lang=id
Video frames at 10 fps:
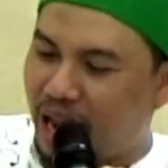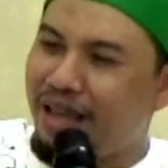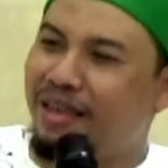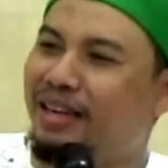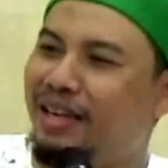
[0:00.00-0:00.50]

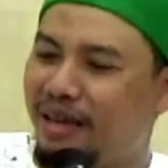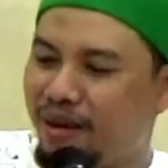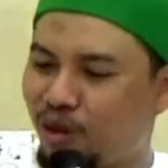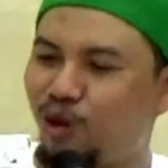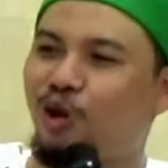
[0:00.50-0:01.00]
Akhirnya
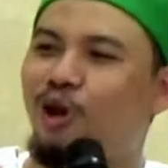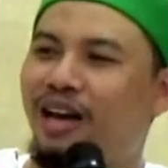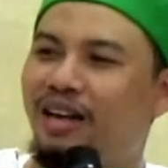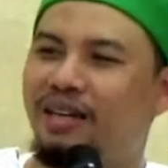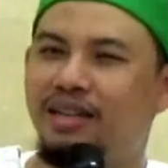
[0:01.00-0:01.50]

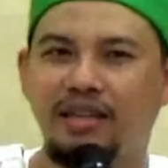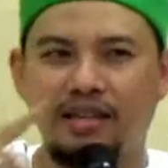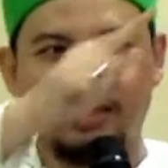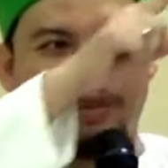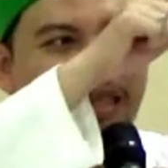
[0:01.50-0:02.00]
dicontohkan
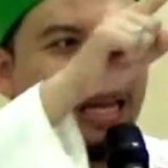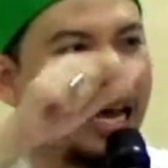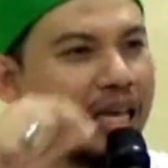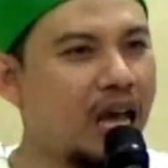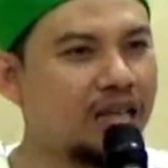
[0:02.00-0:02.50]
sebentar
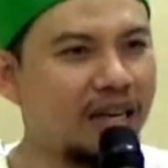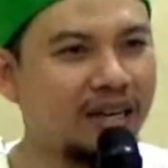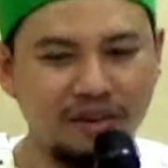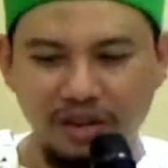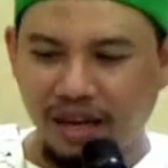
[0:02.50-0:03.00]
lagi
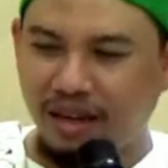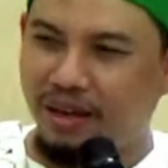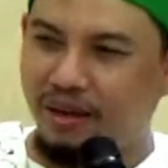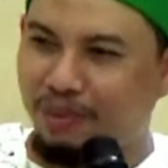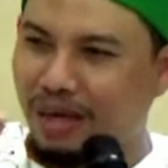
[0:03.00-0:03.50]
azan. Udah,
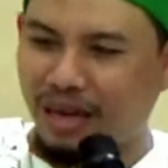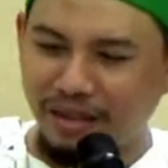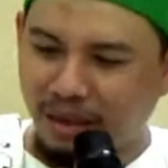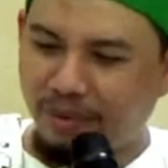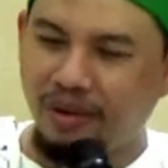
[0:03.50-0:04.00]
pas
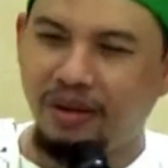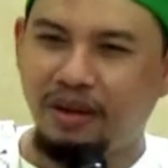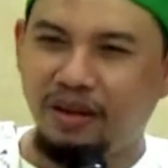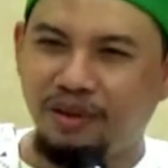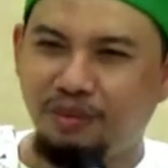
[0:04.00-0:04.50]
azan
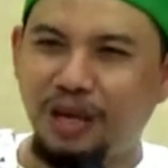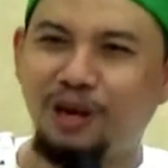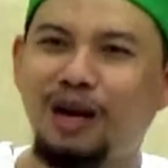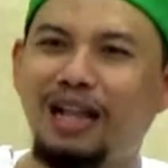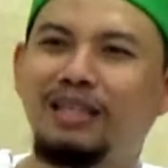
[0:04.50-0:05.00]

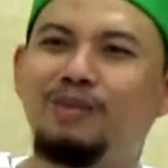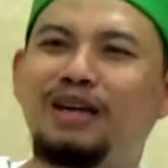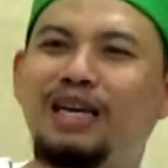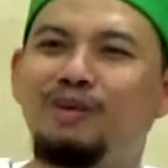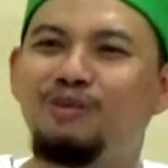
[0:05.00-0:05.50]
beliau ganti
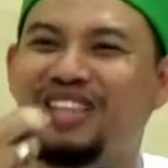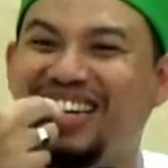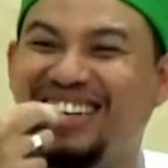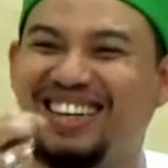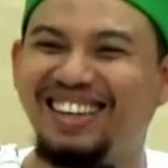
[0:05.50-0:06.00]
pakai
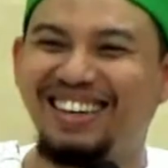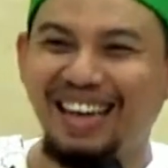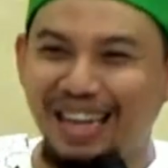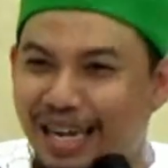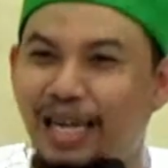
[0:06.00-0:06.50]
rambutan.
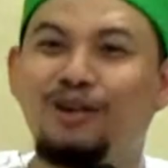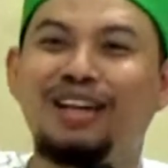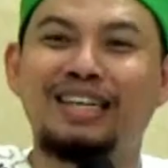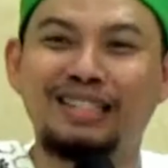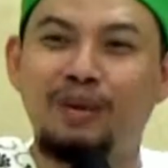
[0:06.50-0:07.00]
Nah, ini di
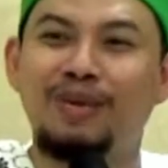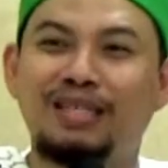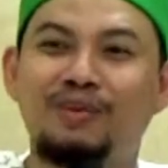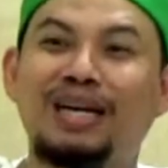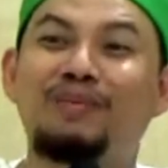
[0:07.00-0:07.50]
Indonesia saya
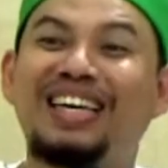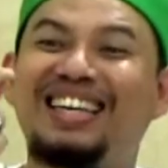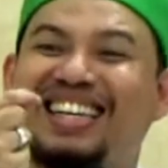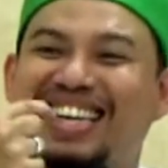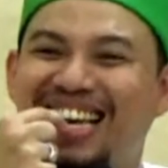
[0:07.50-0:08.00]
biasa makan
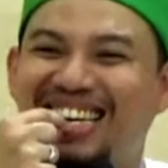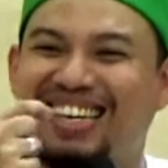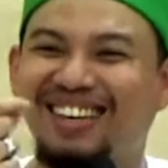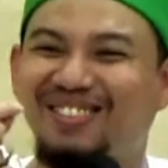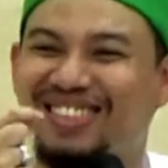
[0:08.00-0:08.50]
pakai ini,
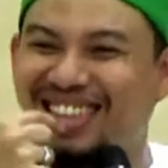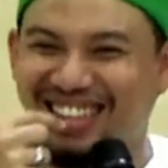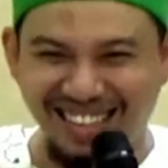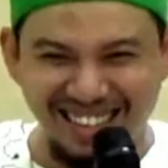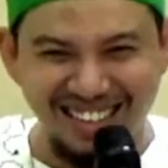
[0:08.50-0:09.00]
rambutan.
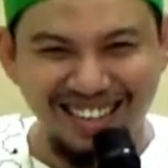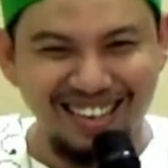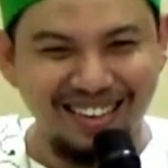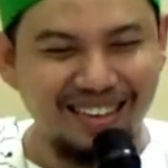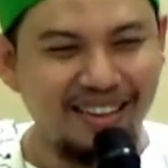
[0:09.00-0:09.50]

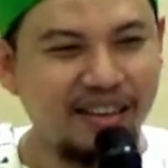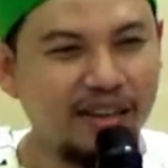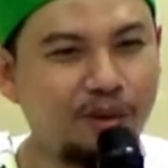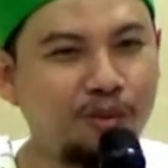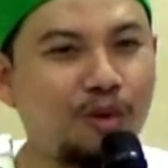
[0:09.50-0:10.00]

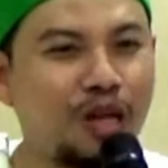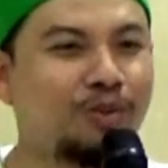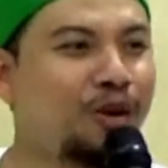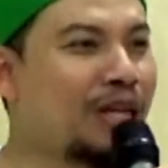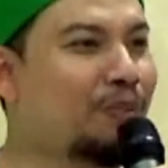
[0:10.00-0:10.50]

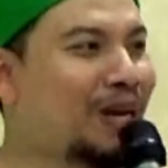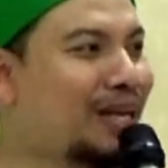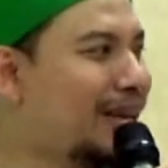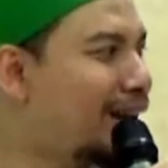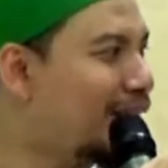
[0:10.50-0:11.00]
Murid-muridnya
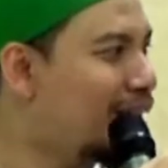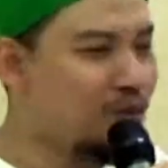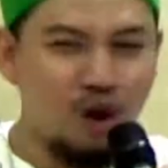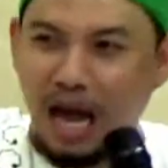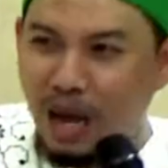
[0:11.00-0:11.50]
penasaran
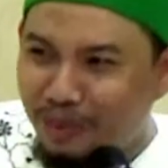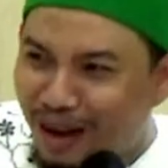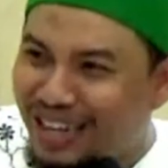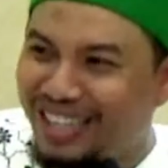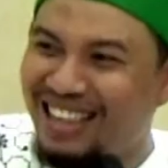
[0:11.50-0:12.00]
ini buat
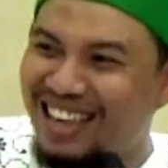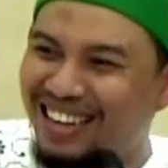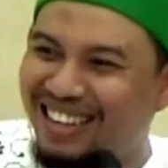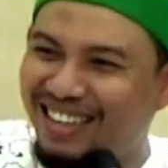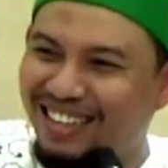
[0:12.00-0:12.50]
apa ditanya
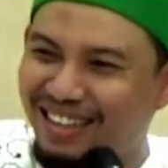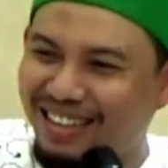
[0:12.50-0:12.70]
ini.